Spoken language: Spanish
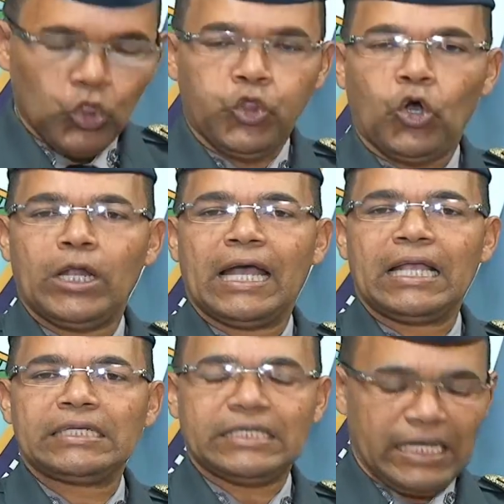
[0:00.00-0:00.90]

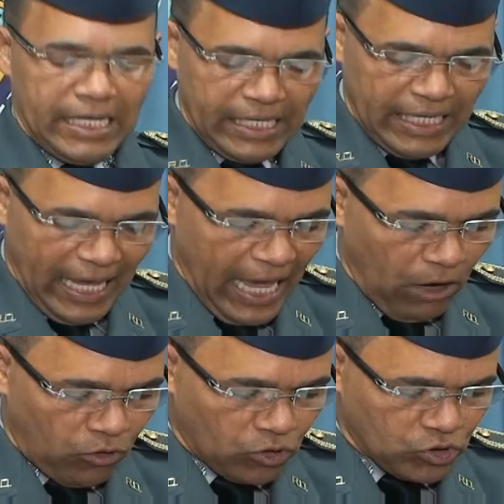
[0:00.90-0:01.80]
dólares y
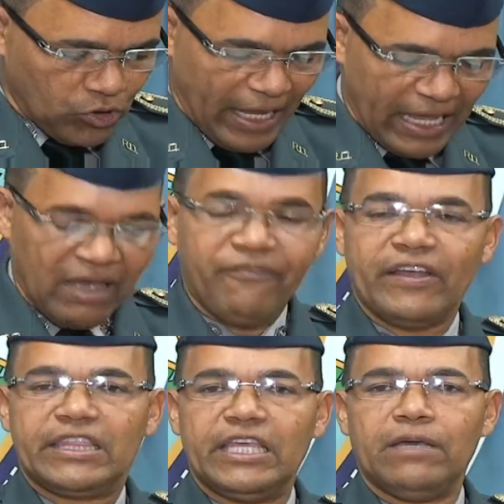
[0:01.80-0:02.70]
euros en
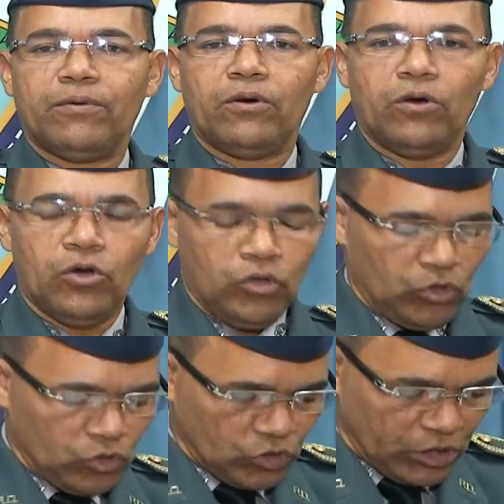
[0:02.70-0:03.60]
efectivo
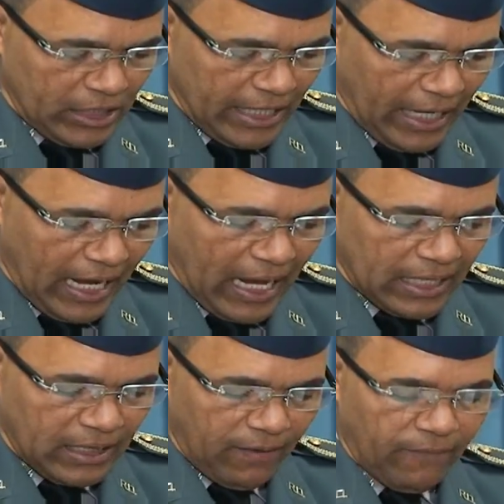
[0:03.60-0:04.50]
sin
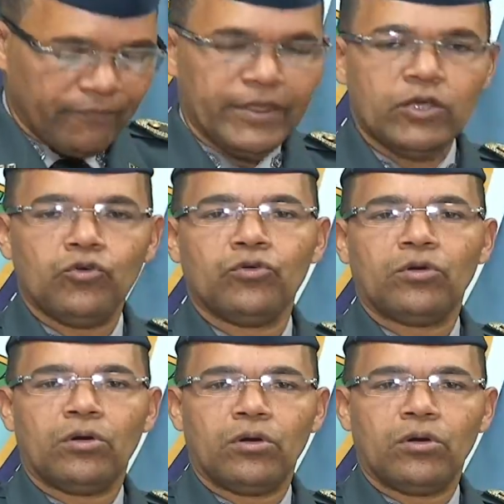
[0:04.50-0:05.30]
dejar ningún